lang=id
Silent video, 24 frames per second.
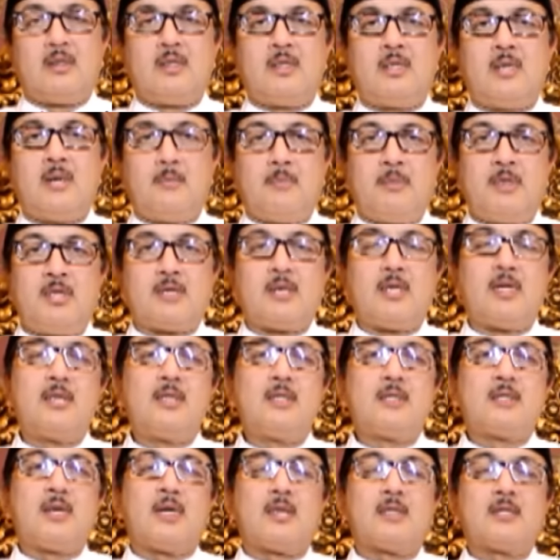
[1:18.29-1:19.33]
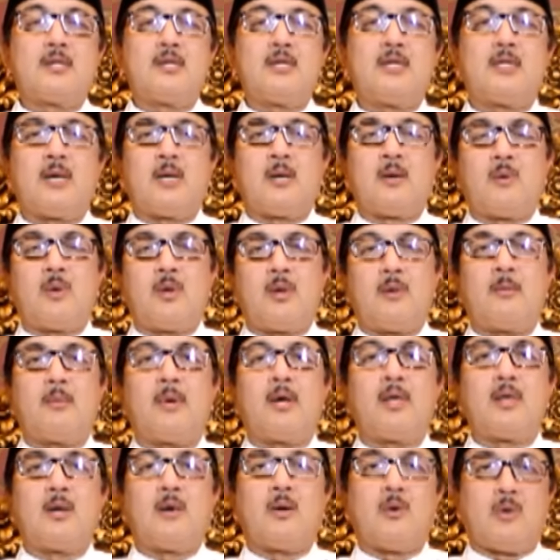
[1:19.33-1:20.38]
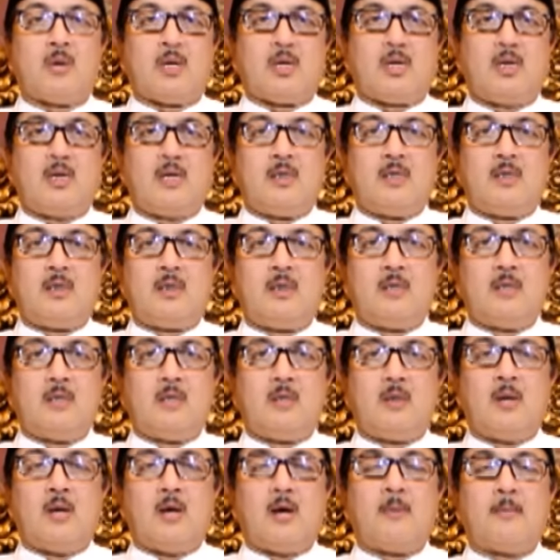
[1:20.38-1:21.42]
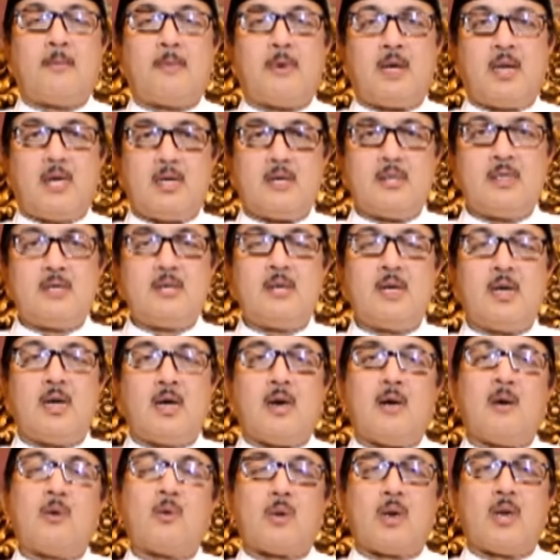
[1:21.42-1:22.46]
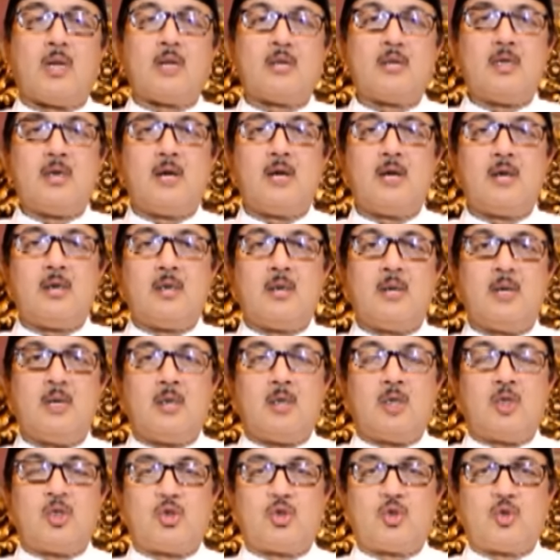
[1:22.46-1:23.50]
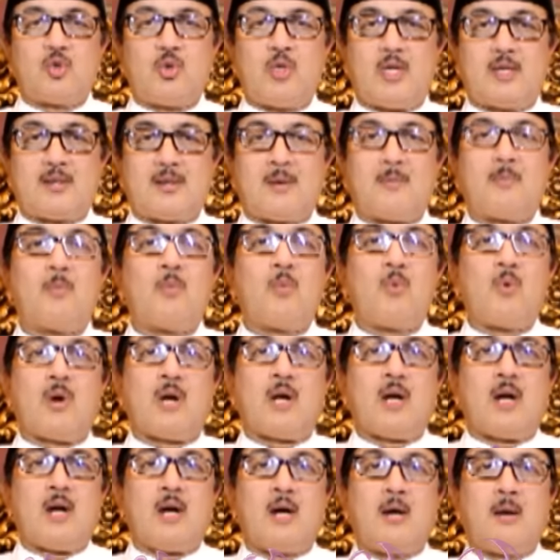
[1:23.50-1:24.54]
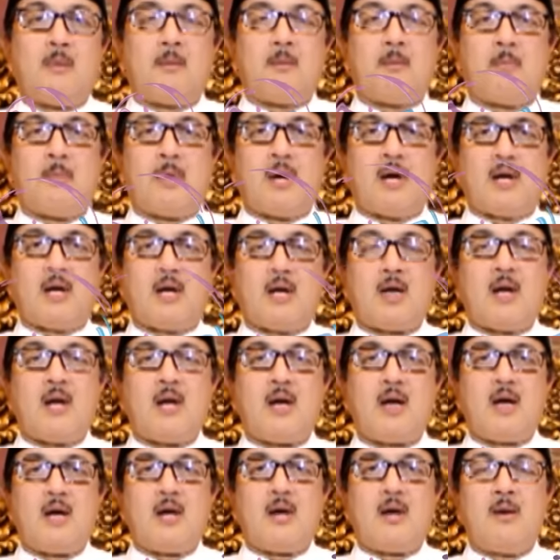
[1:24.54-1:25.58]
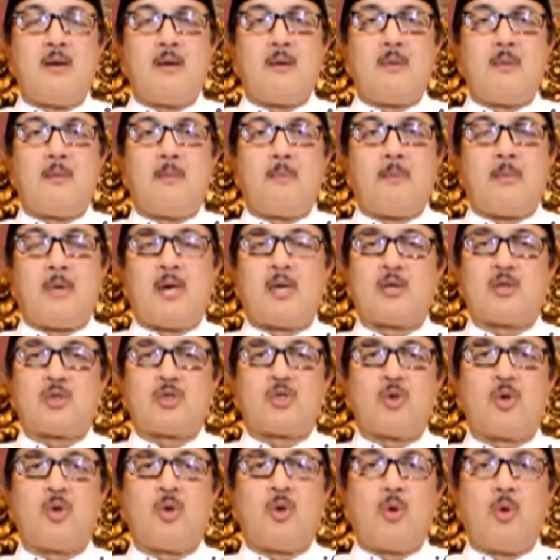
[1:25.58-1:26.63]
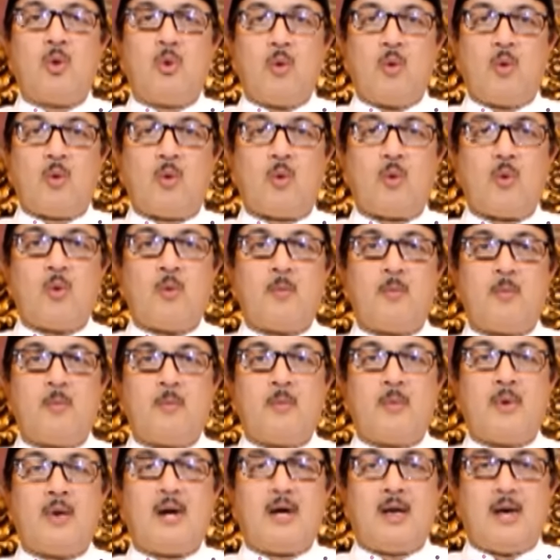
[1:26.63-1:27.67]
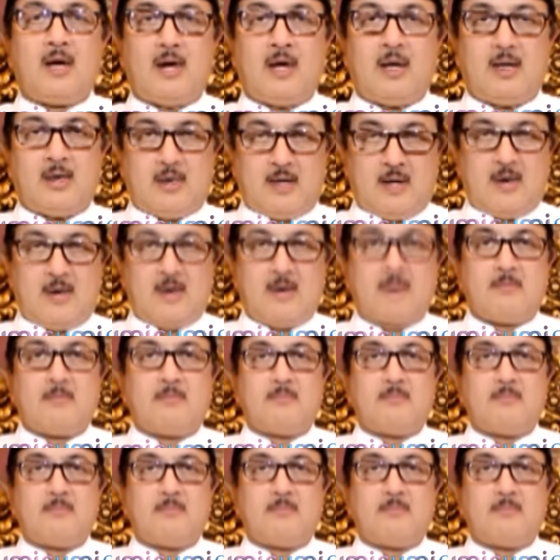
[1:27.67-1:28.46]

tidak bisa disaksikan oleh banyak orang apalagi yang auratnya sudah terbuka maka masuk hukum haram. Nah,